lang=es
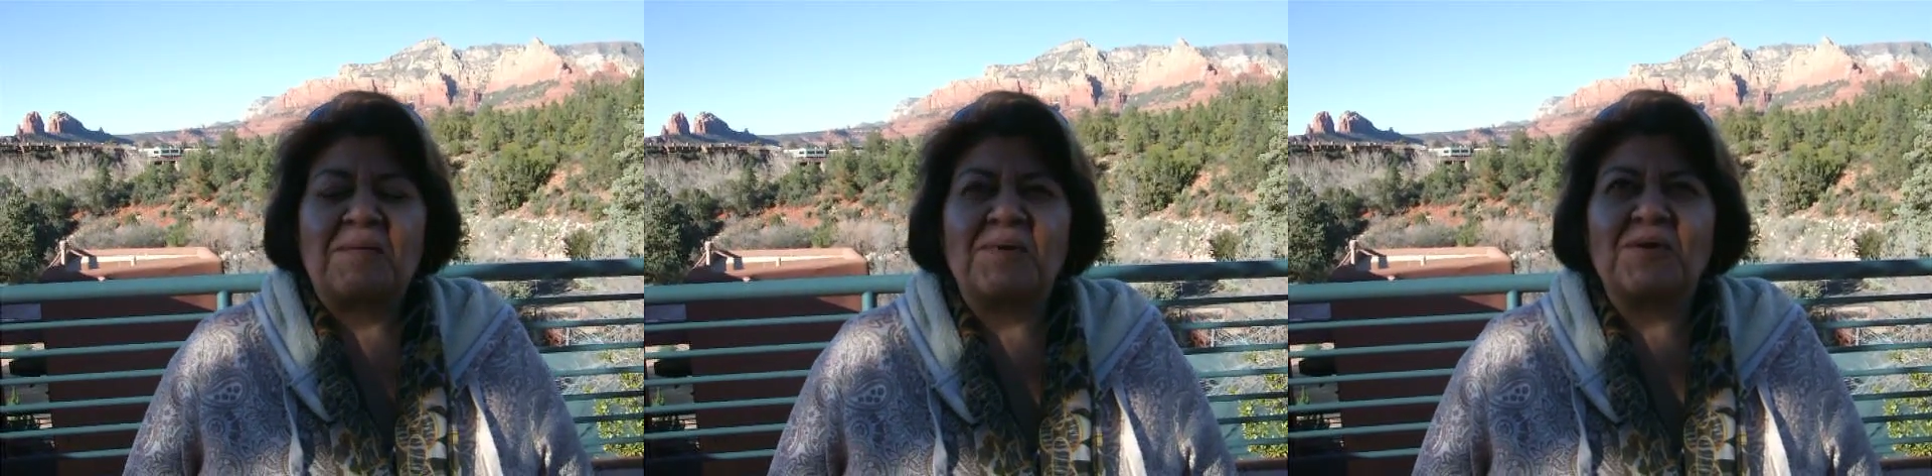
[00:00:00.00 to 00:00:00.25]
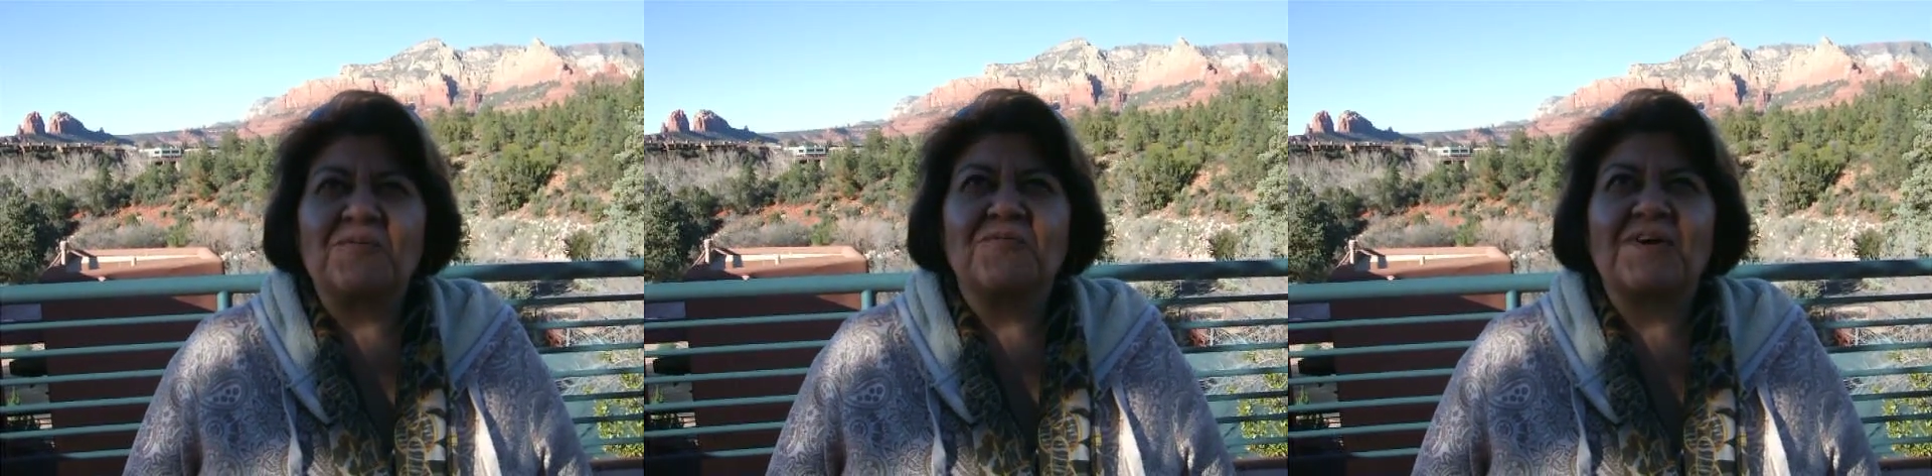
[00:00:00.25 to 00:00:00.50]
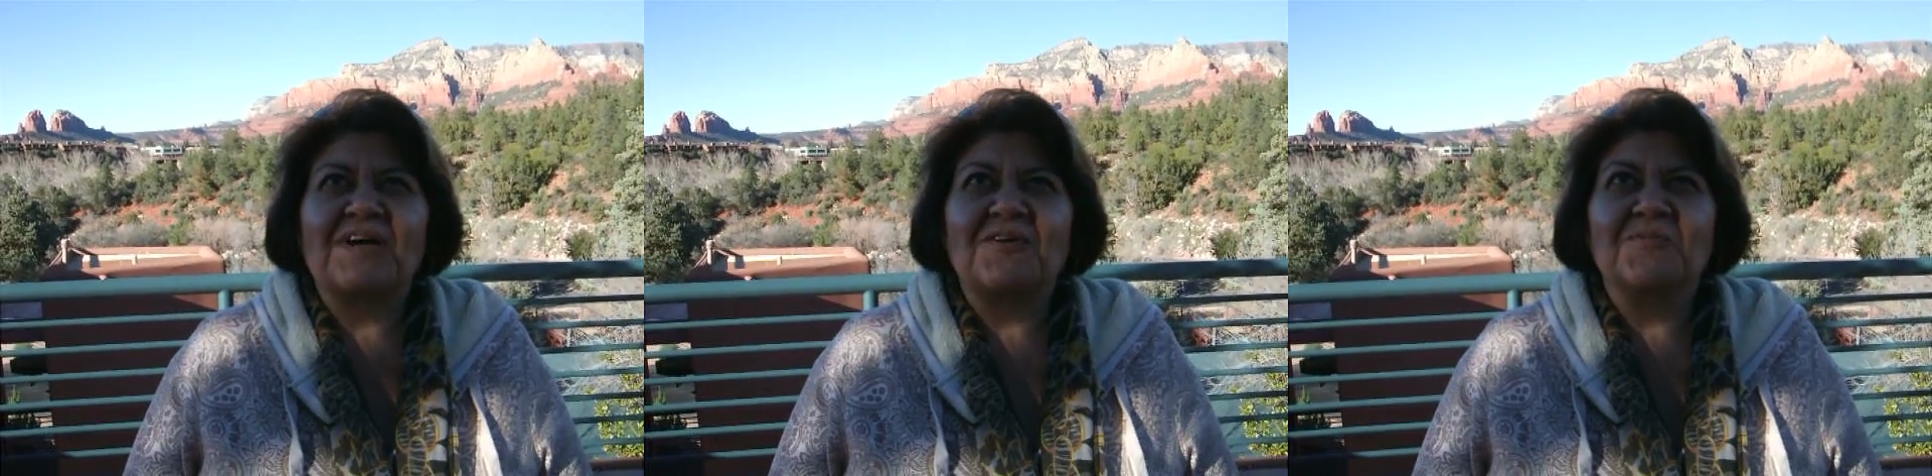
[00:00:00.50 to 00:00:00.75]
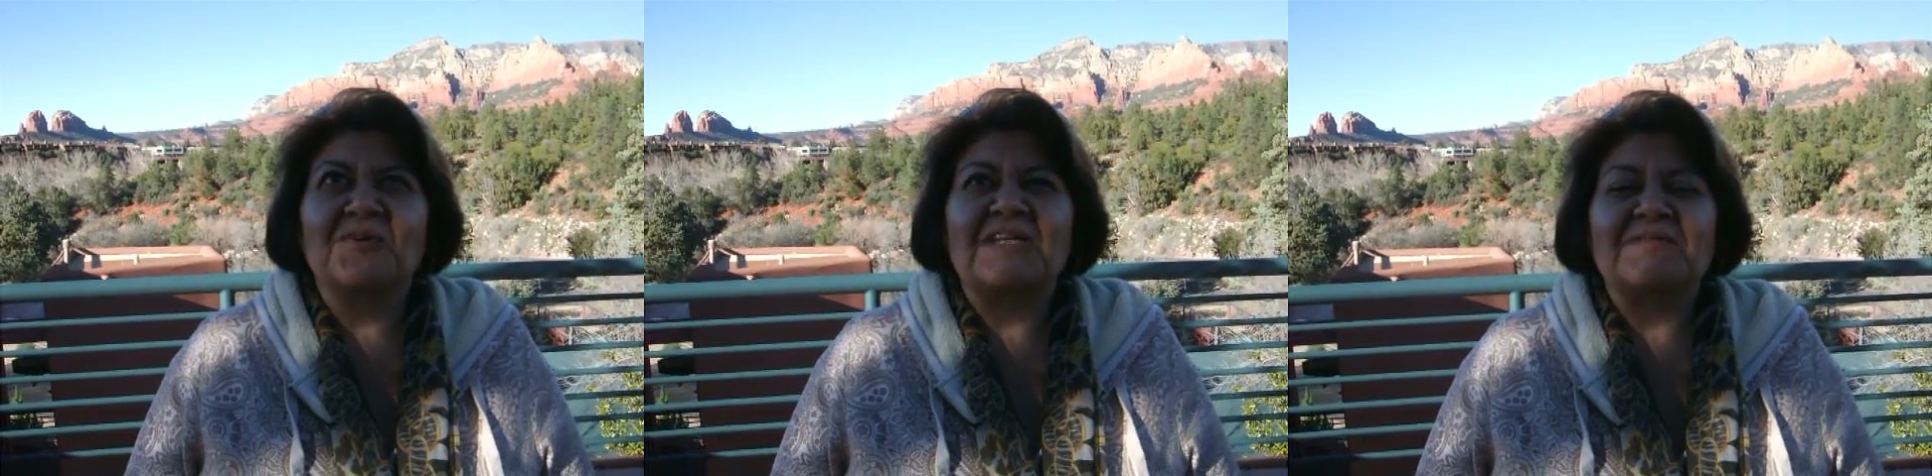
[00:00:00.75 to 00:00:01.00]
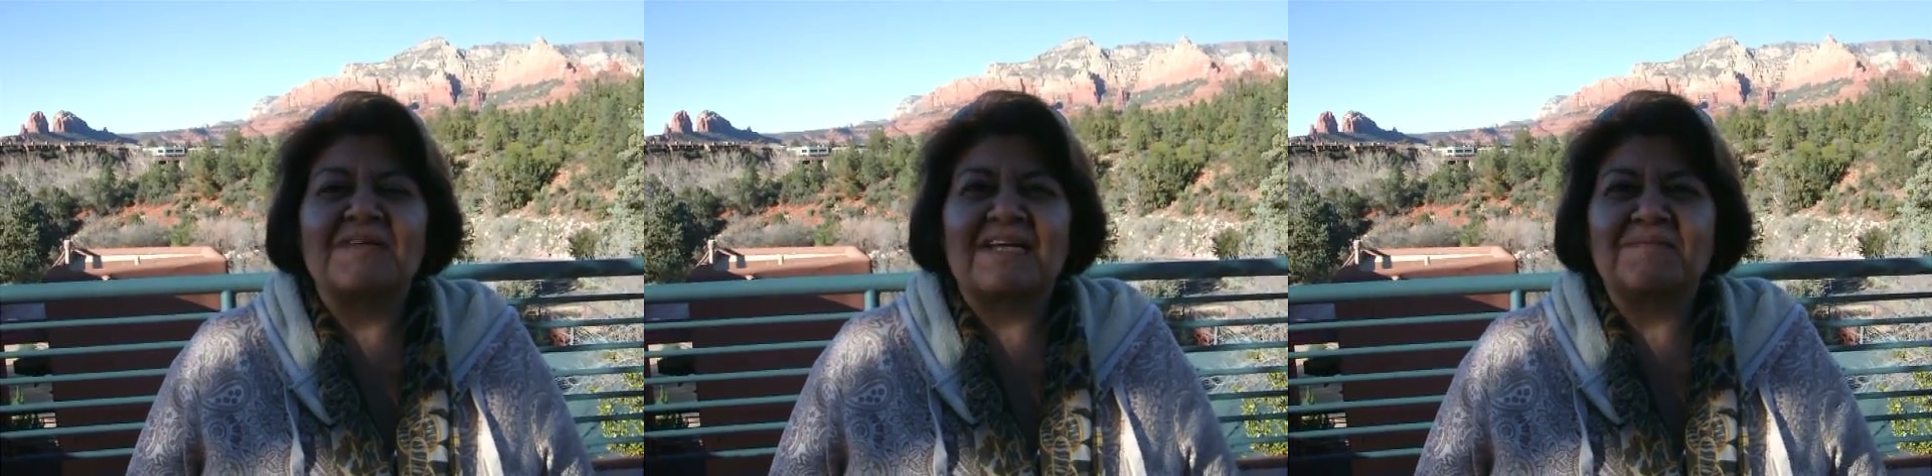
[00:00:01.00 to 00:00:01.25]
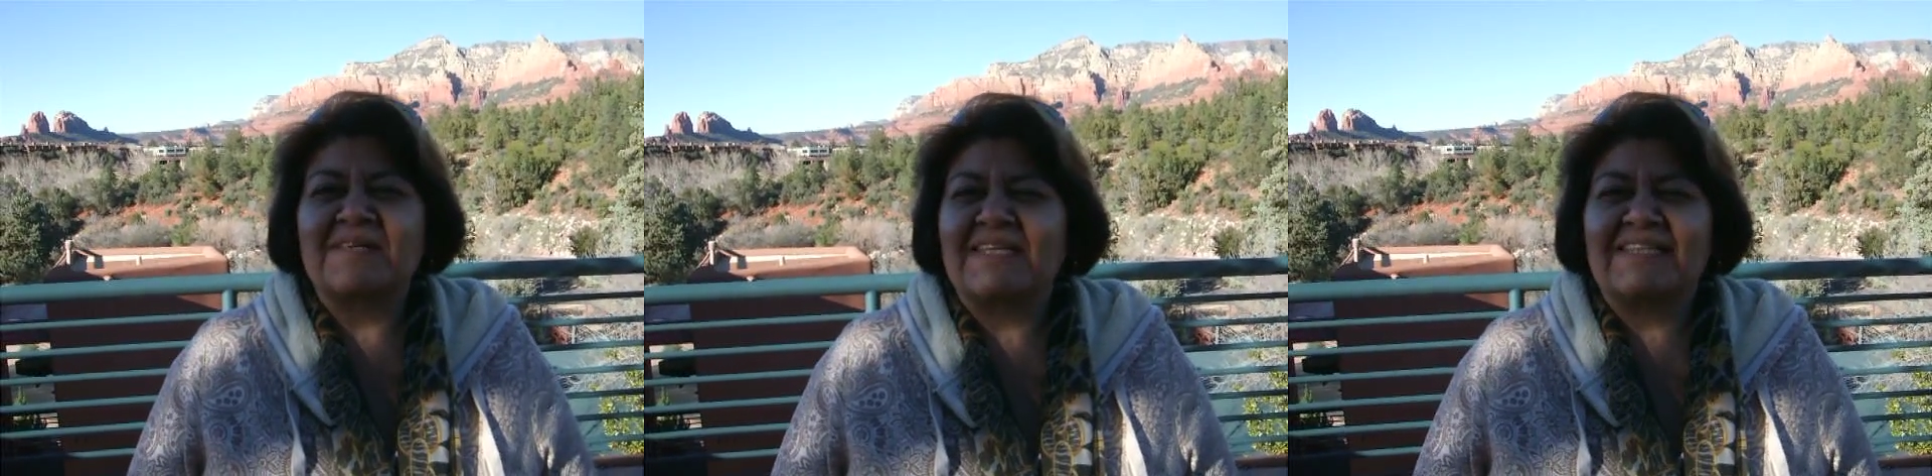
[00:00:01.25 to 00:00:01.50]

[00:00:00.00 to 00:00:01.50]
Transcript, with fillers: pero fue como liberarme